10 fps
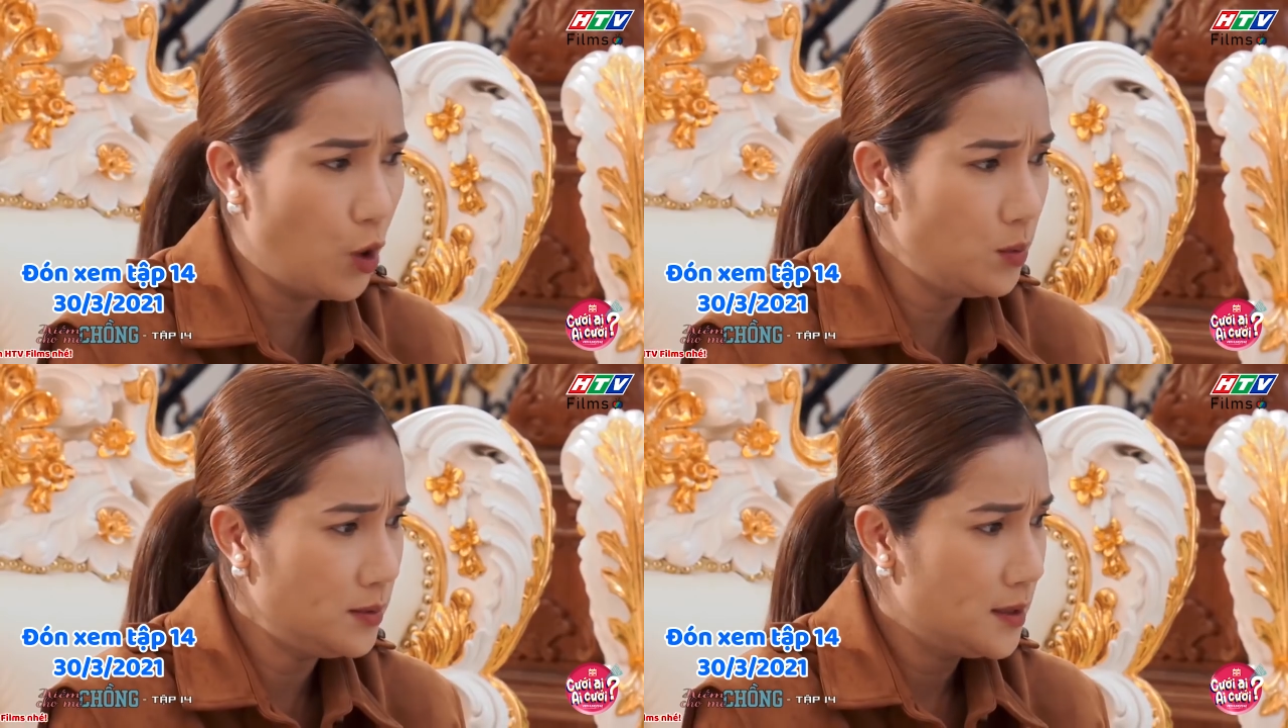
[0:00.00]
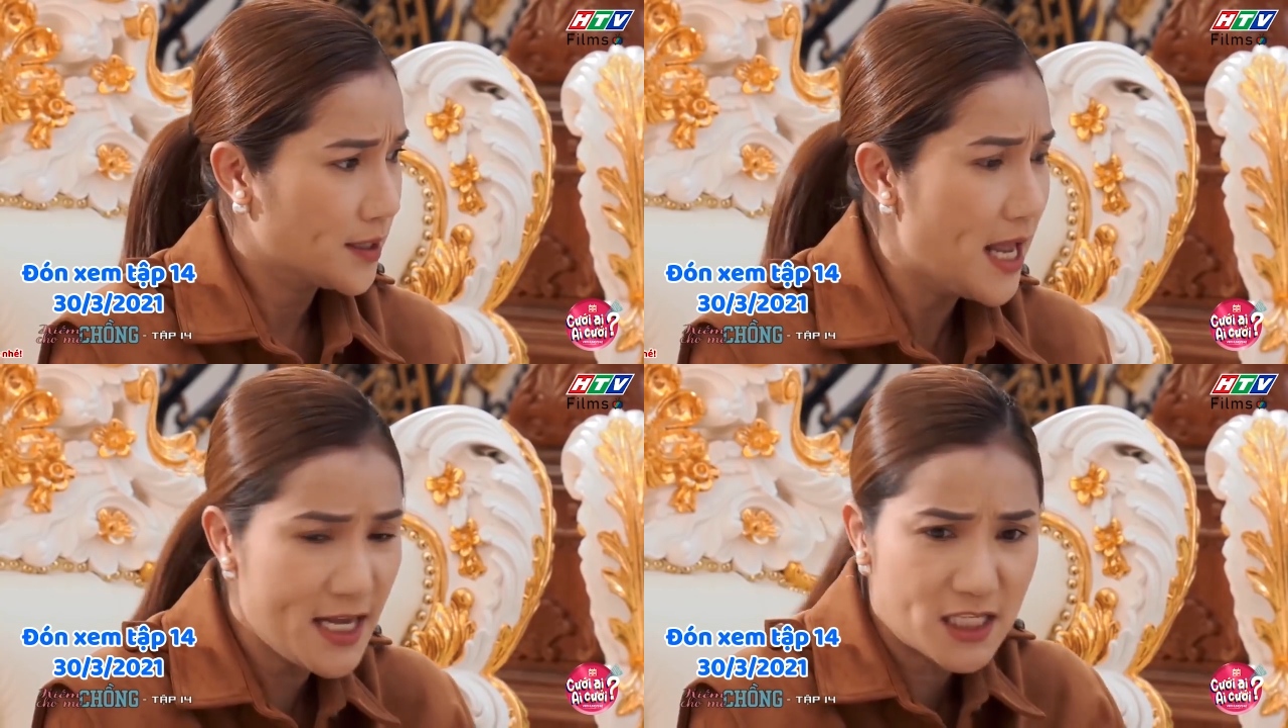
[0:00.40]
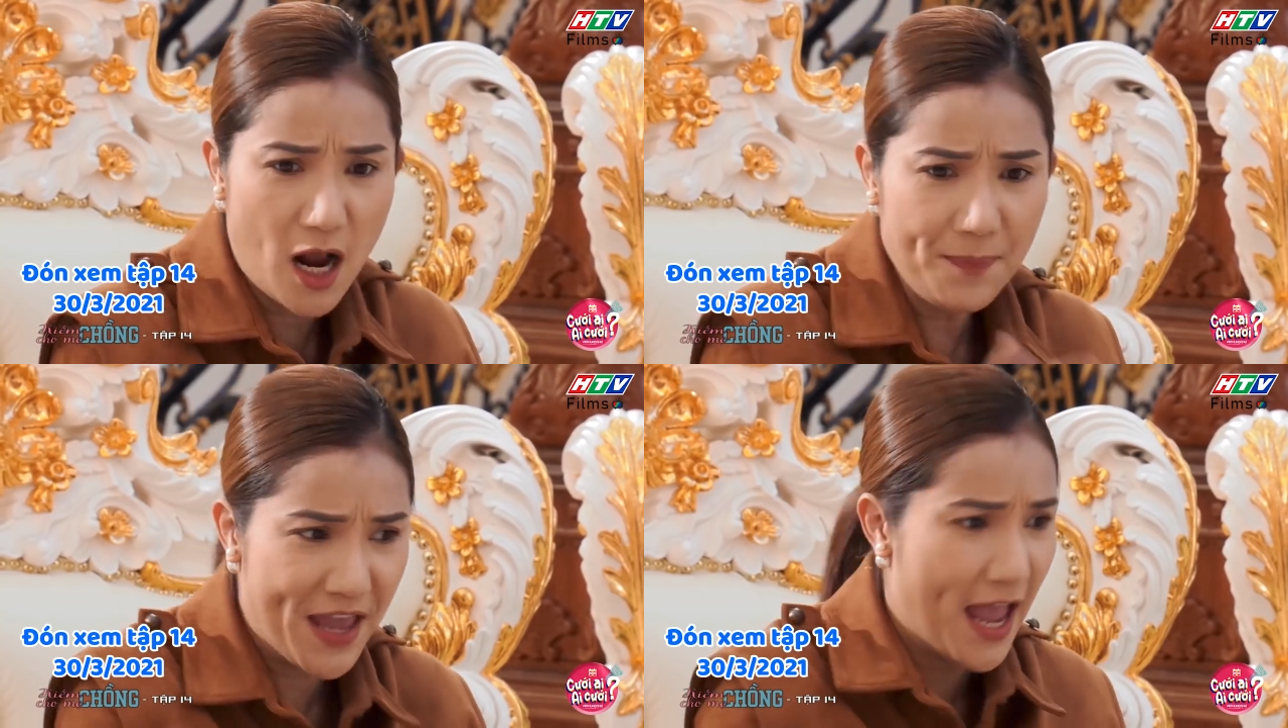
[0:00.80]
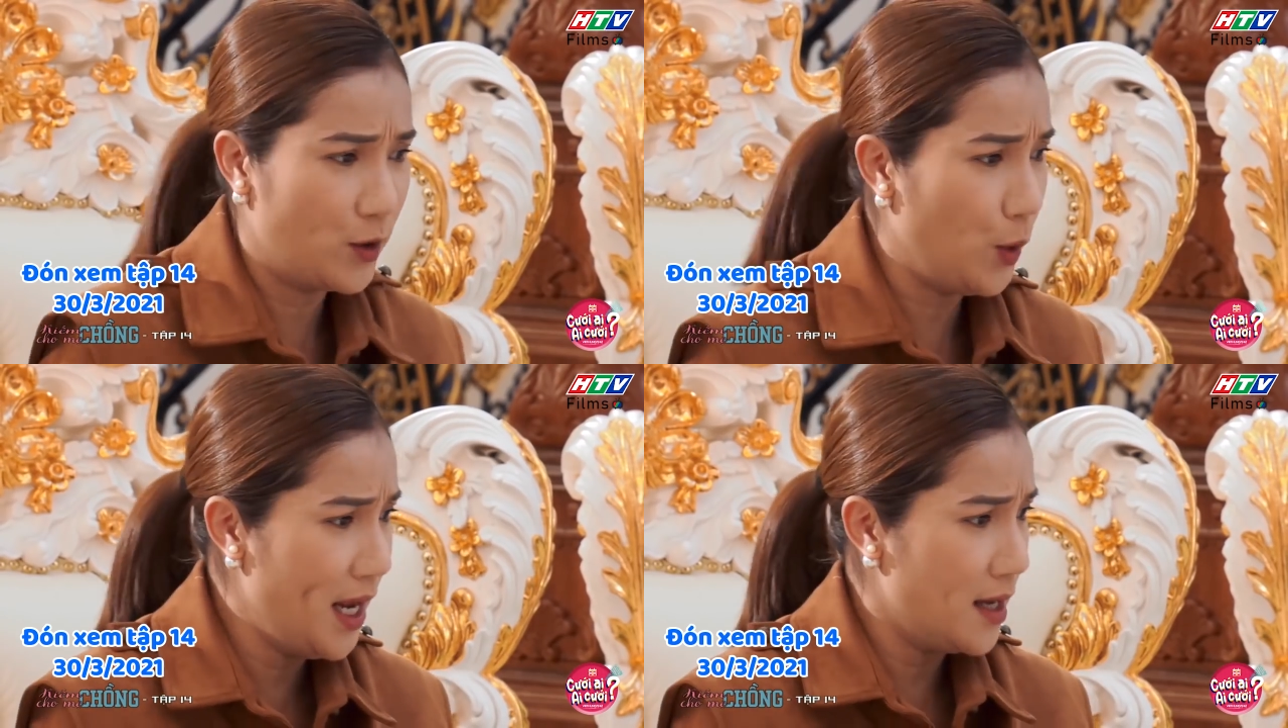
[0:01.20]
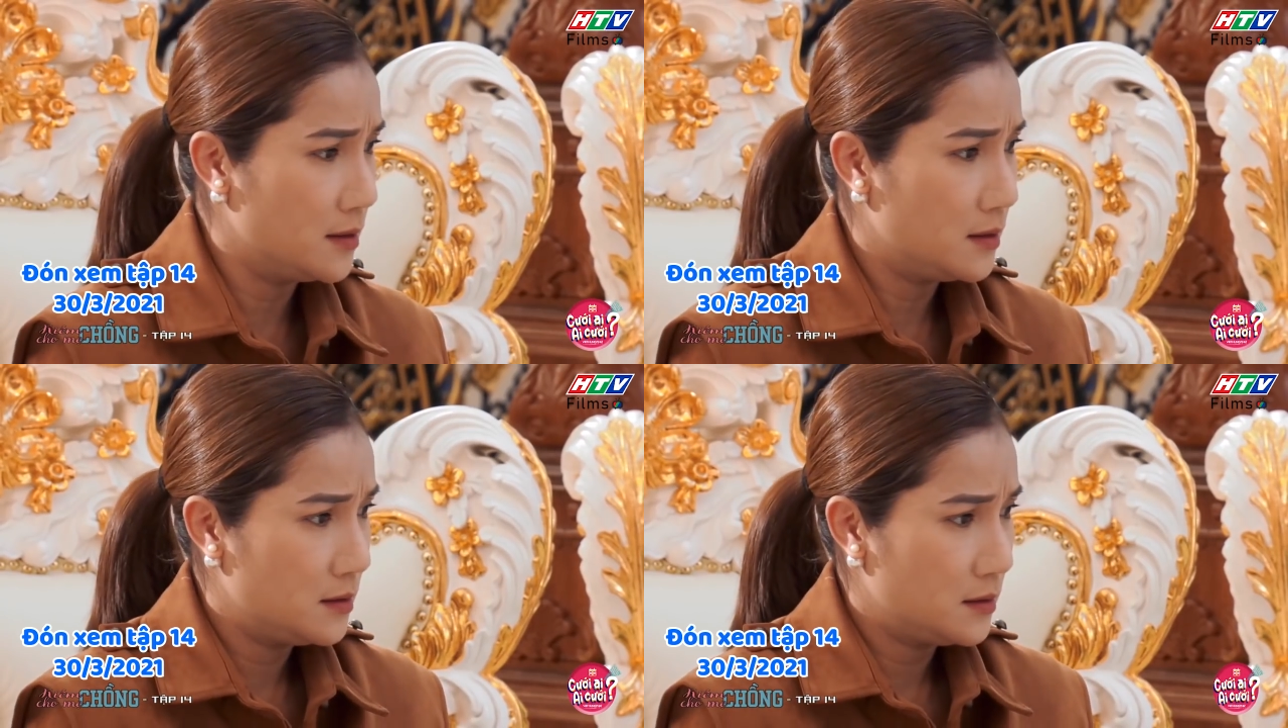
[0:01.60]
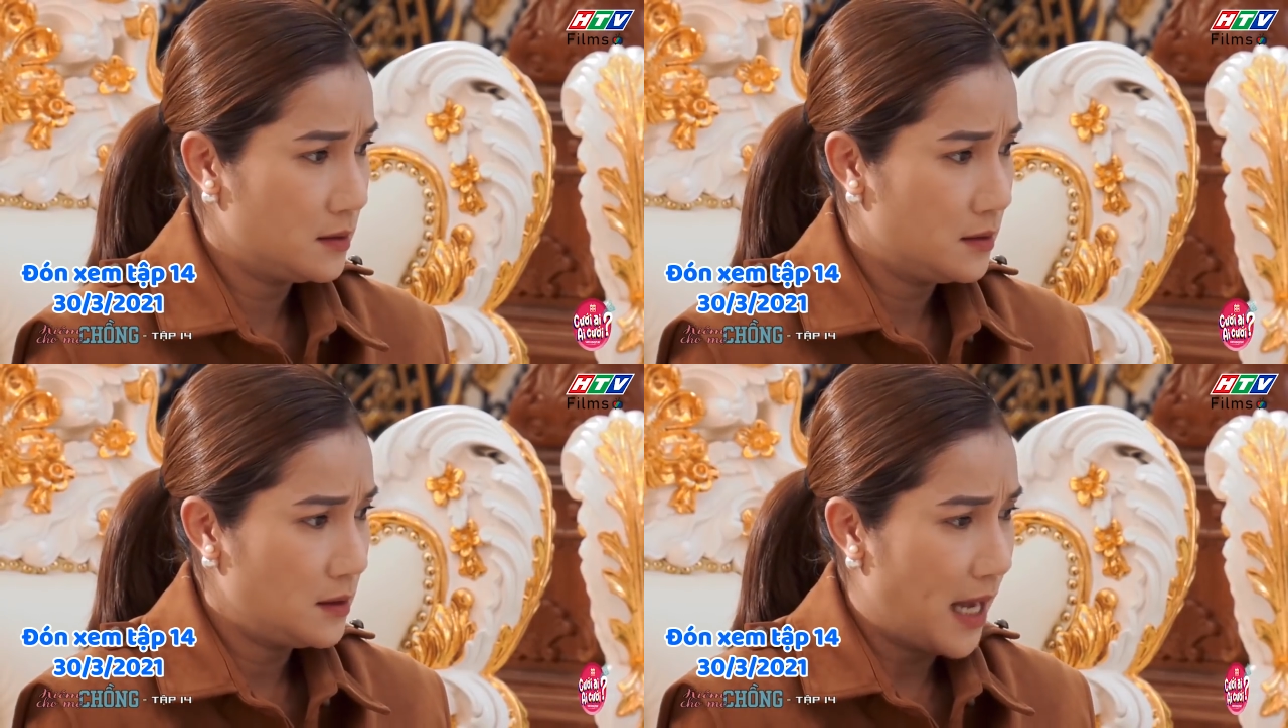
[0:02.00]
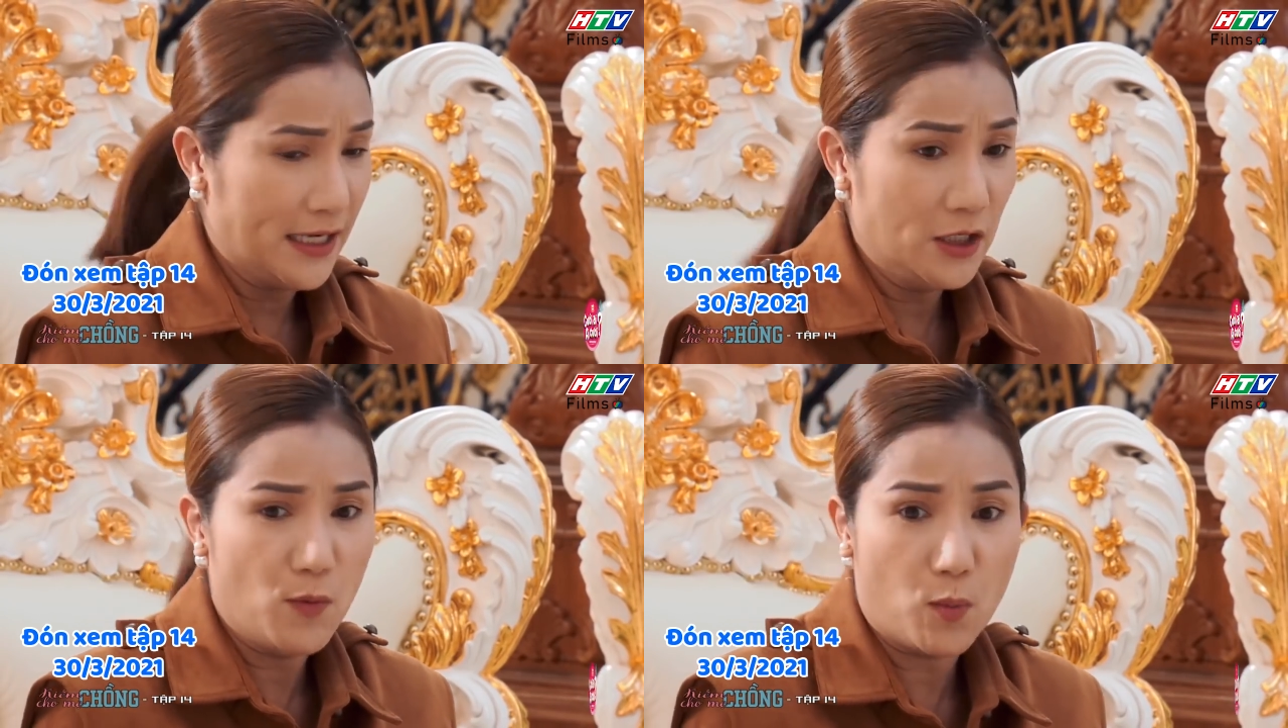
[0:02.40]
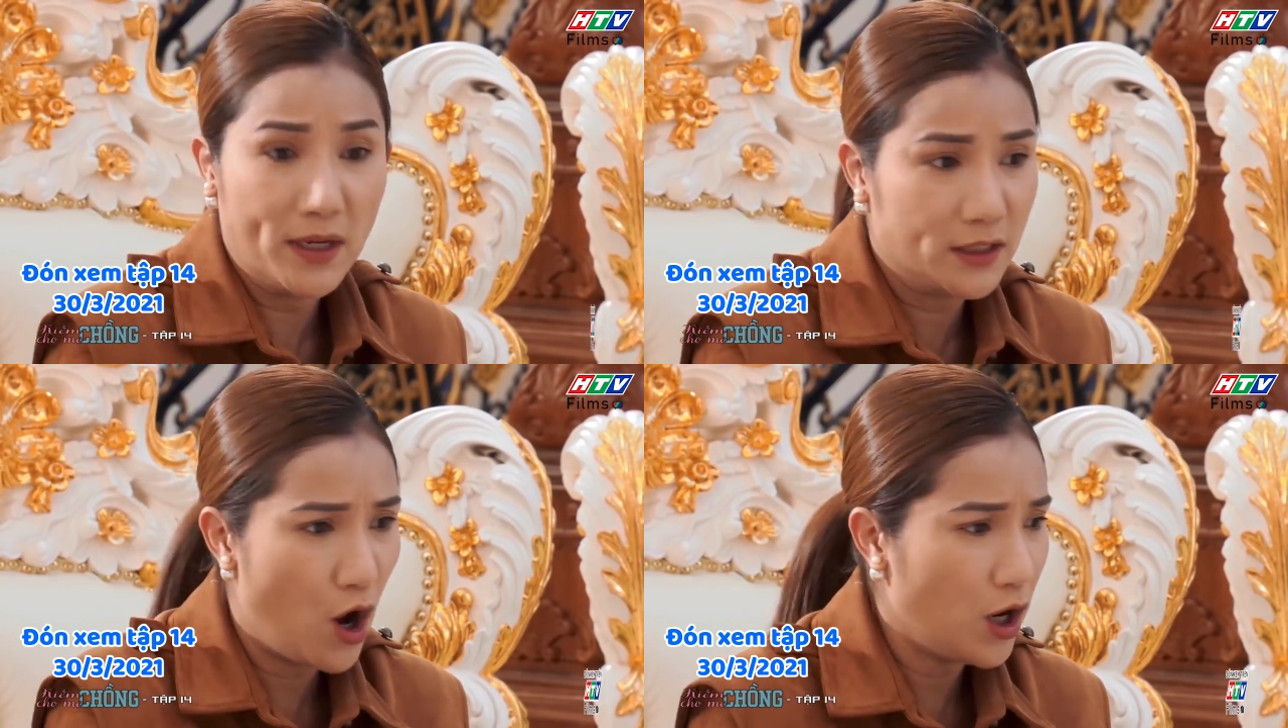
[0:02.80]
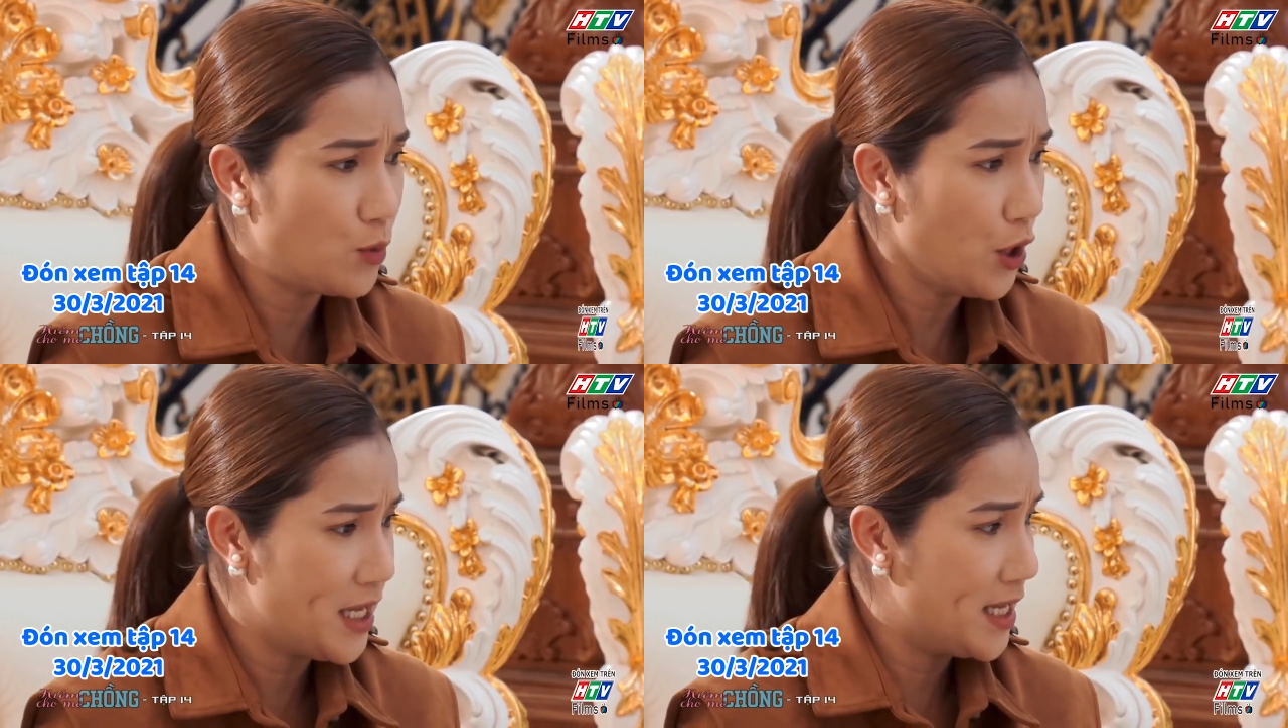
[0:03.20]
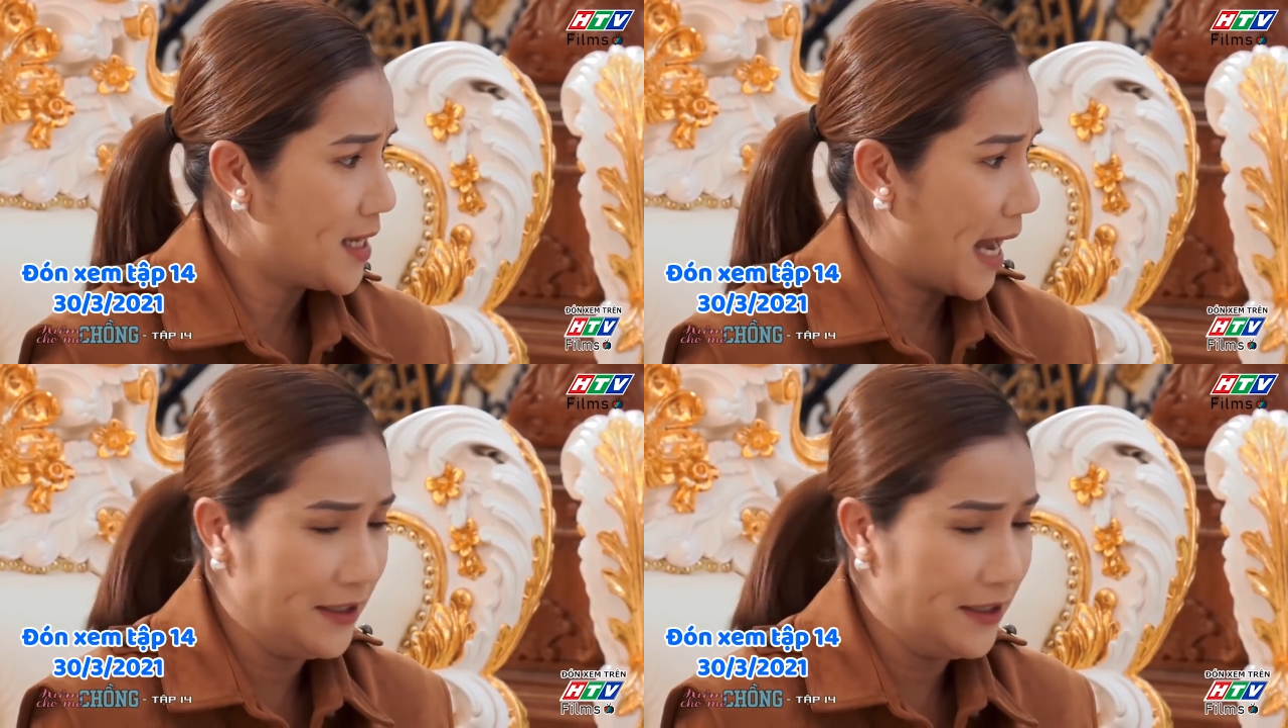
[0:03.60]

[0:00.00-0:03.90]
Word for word: tung Đi sớm về khuya Ảnh hưởng một mình con không nói gì